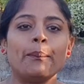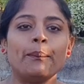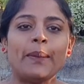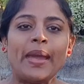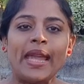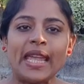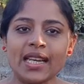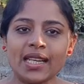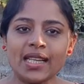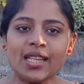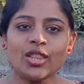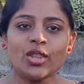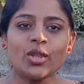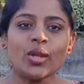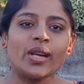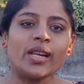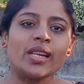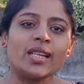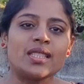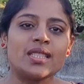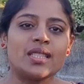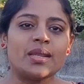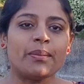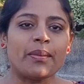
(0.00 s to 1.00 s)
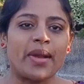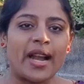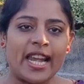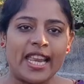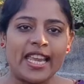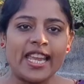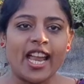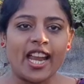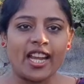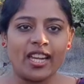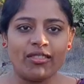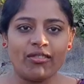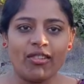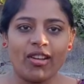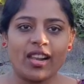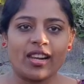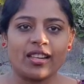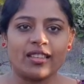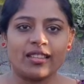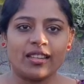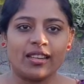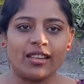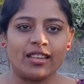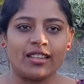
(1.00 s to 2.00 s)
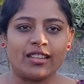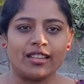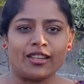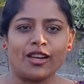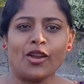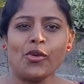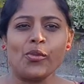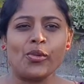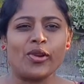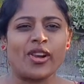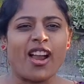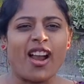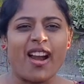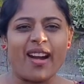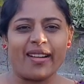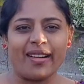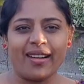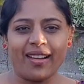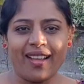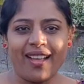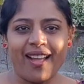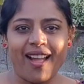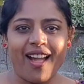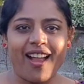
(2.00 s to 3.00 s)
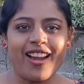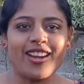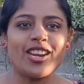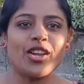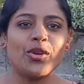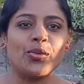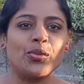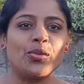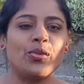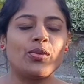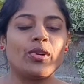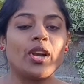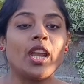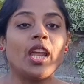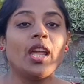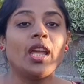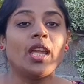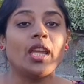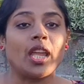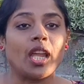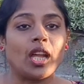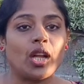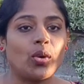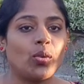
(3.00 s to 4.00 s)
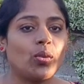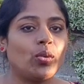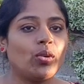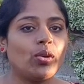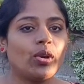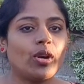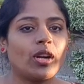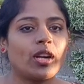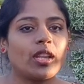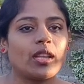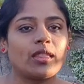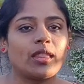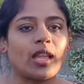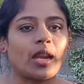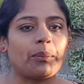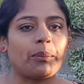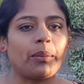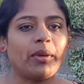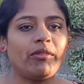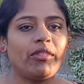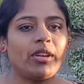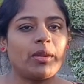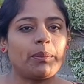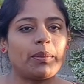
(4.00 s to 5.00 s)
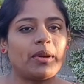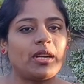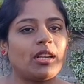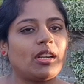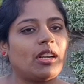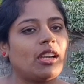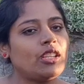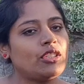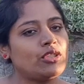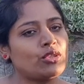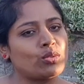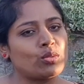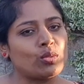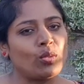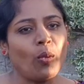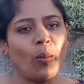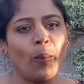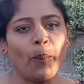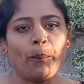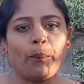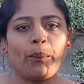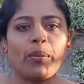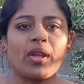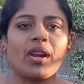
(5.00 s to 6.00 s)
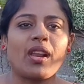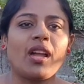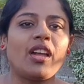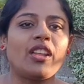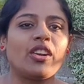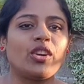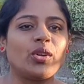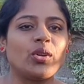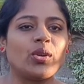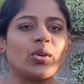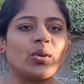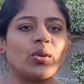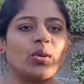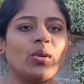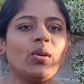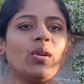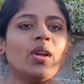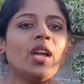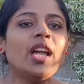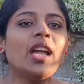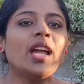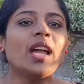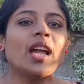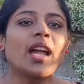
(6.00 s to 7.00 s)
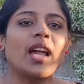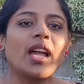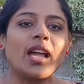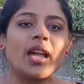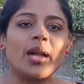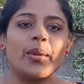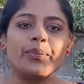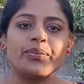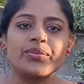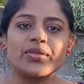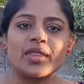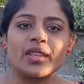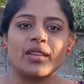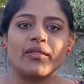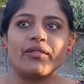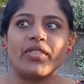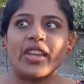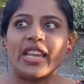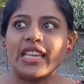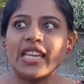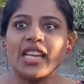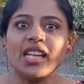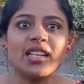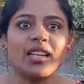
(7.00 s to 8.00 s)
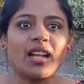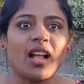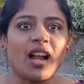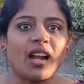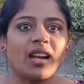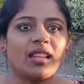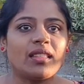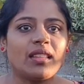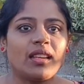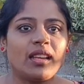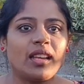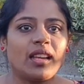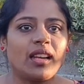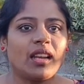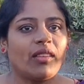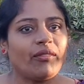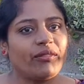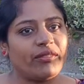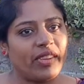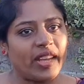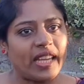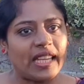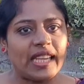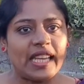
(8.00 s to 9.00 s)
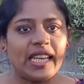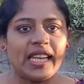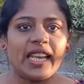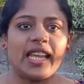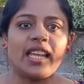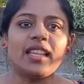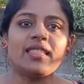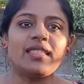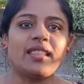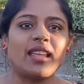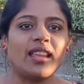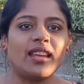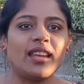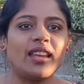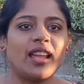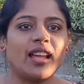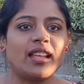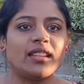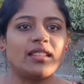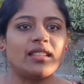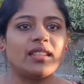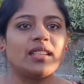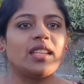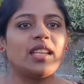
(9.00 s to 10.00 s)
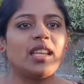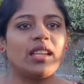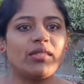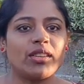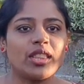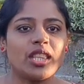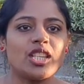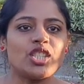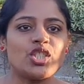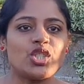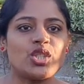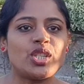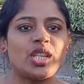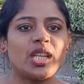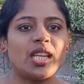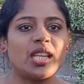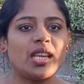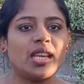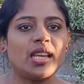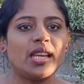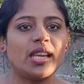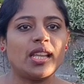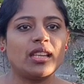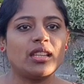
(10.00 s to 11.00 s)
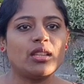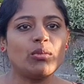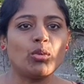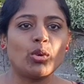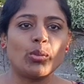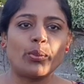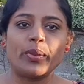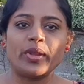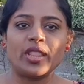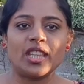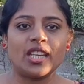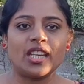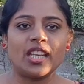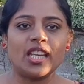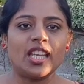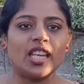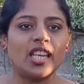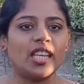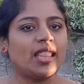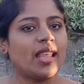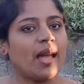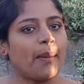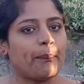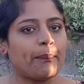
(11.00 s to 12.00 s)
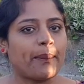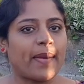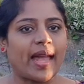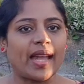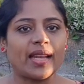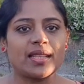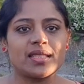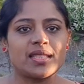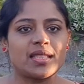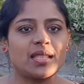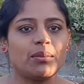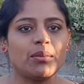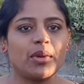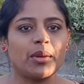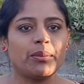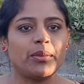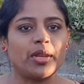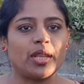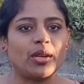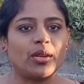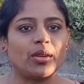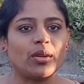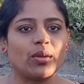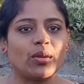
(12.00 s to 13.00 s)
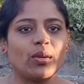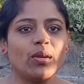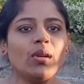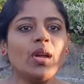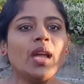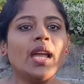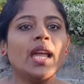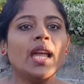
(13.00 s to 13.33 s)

மேற்கு தொடர்ச்சி மலை அடிவாரத்தில் இருக்கிற ஒரு அழகான ஊர் எங்க ஊரோட தட்பவெப்பநிலை சூப்பரா இருக்கும் வெயில் காலத்துல எல்லாம் வெயிலே தெரியாது இருபத்தஞ்சு டிகிரில இருந்து முப்பது டிகிரி தான் மேக்சிமம் இருக்கும்